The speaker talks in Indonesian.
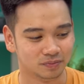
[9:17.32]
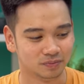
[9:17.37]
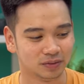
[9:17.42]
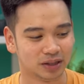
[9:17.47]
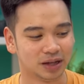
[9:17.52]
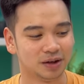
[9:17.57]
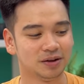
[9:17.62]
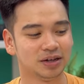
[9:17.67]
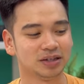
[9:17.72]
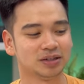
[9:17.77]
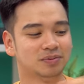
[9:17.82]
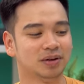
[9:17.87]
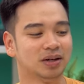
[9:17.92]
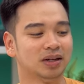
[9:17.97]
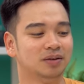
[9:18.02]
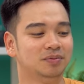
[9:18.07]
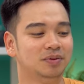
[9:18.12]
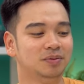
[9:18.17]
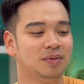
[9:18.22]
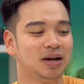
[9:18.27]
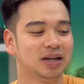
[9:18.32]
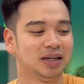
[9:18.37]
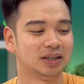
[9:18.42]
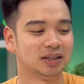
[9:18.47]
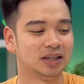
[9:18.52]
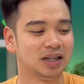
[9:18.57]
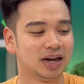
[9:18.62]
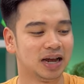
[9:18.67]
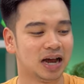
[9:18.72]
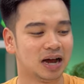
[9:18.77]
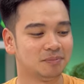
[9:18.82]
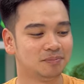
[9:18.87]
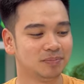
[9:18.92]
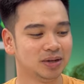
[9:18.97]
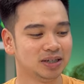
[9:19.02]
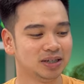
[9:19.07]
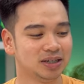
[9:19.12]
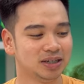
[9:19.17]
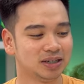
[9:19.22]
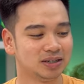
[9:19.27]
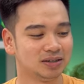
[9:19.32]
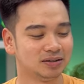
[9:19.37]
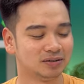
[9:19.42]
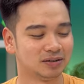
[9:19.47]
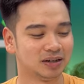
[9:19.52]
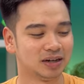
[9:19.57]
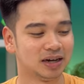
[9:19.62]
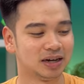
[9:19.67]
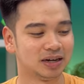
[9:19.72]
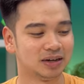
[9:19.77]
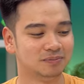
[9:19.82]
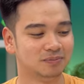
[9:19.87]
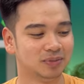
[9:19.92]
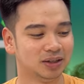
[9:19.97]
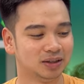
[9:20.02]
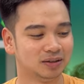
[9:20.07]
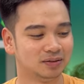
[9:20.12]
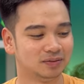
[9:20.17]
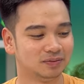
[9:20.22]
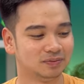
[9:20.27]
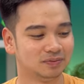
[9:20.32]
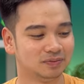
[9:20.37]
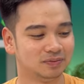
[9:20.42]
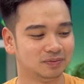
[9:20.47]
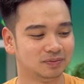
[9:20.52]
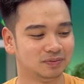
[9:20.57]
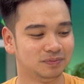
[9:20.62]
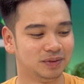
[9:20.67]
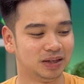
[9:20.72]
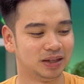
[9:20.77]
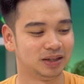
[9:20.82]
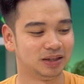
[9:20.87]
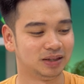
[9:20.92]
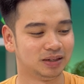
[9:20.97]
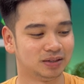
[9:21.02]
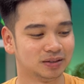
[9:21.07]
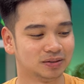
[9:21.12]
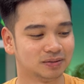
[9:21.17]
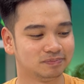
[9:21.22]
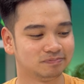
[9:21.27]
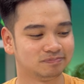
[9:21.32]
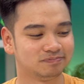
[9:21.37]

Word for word: TWS memang lebih banyak dari HP sih, agak ribet milihnya.